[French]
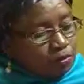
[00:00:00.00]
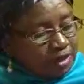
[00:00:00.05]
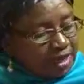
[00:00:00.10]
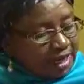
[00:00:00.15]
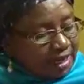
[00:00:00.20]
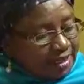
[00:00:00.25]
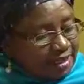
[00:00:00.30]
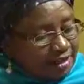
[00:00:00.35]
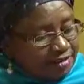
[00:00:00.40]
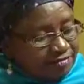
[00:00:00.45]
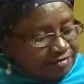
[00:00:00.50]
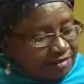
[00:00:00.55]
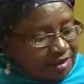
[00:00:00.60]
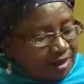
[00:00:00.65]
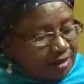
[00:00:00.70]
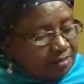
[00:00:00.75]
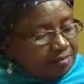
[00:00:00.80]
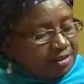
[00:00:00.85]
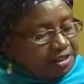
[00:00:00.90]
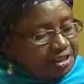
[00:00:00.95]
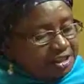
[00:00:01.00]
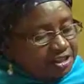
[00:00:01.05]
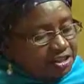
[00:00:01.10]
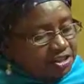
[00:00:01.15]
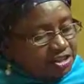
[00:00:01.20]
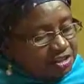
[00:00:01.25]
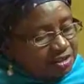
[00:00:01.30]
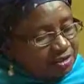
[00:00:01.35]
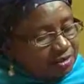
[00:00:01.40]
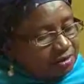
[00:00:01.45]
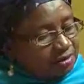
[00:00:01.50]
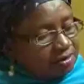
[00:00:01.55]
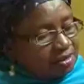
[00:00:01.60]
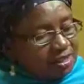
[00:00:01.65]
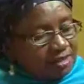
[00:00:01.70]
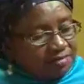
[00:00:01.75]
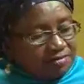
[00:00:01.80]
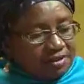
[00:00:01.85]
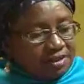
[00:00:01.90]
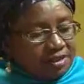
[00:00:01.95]
où il y a des femmes, des
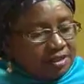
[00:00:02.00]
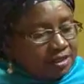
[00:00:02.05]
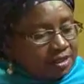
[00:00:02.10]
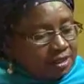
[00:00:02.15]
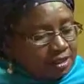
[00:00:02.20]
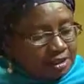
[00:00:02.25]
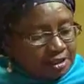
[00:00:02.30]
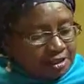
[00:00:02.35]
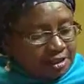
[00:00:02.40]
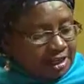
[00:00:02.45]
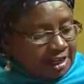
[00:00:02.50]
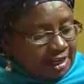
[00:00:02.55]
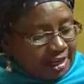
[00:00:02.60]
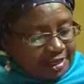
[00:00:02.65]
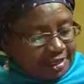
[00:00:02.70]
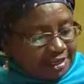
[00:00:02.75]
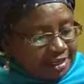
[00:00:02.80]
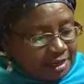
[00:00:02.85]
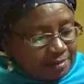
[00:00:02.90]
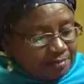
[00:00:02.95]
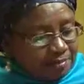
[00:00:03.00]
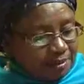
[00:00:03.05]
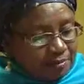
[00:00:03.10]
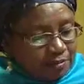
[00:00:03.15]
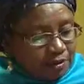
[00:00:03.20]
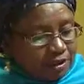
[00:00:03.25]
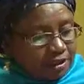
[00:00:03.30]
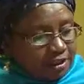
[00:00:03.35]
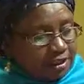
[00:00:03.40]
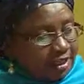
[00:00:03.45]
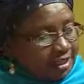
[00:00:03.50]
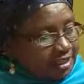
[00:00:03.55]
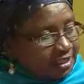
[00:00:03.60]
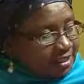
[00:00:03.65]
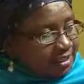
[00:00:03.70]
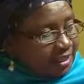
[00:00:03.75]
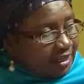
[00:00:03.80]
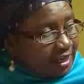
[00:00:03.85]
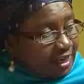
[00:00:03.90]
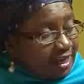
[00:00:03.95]
jeunes aveugles, des handicapés moteurs,
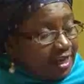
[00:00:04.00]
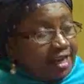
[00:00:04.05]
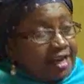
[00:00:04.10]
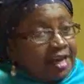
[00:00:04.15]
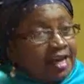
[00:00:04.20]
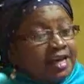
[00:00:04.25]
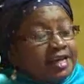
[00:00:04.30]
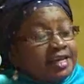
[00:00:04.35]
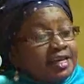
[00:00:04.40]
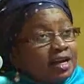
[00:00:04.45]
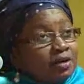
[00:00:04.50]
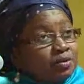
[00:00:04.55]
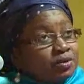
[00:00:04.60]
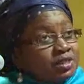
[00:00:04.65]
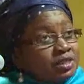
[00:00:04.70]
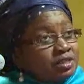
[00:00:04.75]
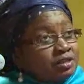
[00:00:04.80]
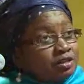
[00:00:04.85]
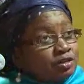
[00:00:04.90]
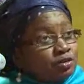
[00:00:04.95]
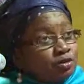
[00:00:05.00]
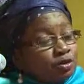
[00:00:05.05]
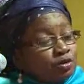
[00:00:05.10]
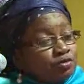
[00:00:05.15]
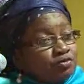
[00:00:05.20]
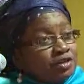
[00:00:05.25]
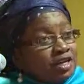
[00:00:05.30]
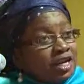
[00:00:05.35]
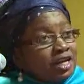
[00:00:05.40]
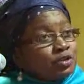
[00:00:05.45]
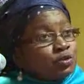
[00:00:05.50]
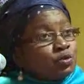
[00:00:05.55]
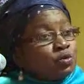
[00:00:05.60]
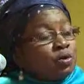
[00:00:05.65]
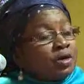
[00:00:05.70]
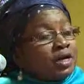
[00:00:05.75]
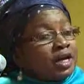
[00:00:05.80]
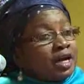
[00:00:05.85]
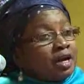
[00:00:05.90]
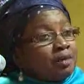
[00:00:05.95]
etc. Mm. Il y a aussi un autre village
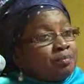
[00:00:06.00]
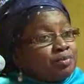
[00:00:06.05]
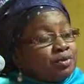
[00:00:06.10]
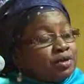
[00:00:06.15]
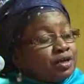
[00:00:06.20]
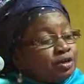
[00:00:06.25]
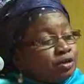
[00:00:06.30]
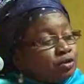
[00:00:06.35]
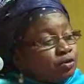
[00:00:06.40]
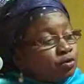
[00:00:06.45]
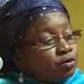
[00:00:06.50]
où on a appuyé